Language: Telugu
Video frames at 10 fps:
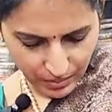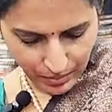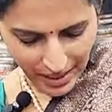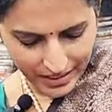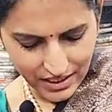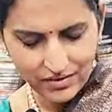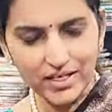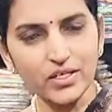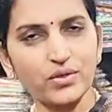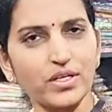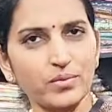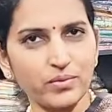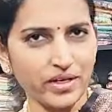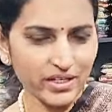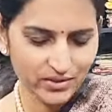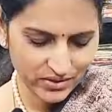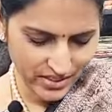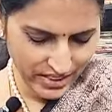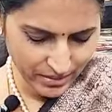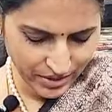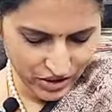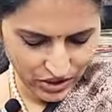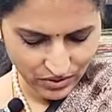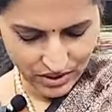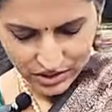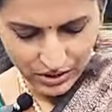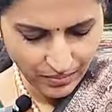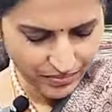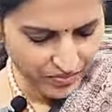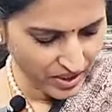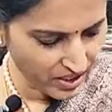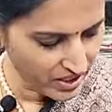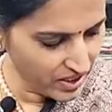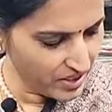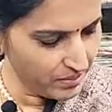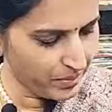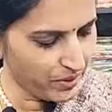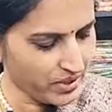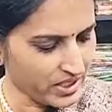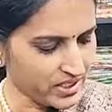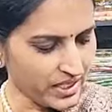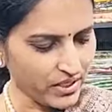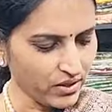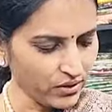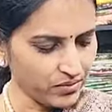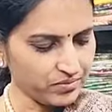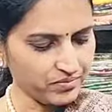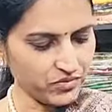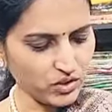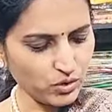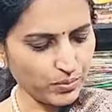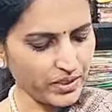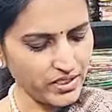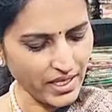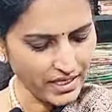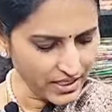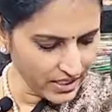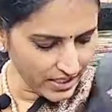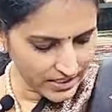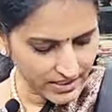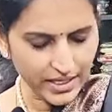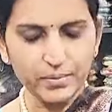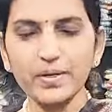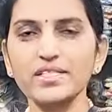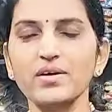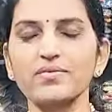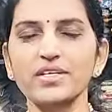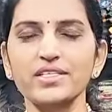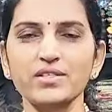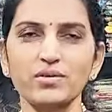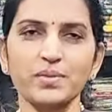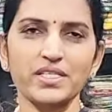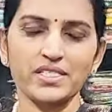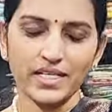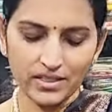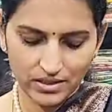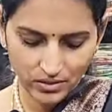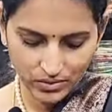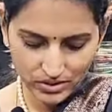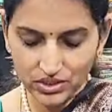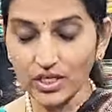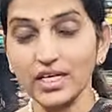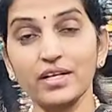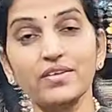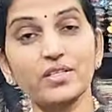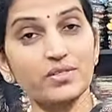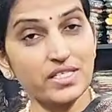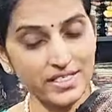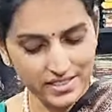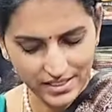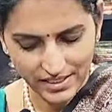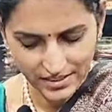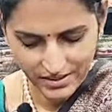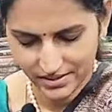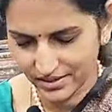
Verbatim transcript: బ్లాక్ కావాలనుకునే అభిమానులకు ఇది మంచి అవకాశం ప్యూర్ రా సిల్క్లో సూపర్ శారీ శారీ ప్రైస్ ఆఫ్టర్ డిస్కౌంట్ ప్రైస్ టెన్ థౌ సారీ లెవెన్ థౌజండ్ సిక్స్ హండ్రెడ్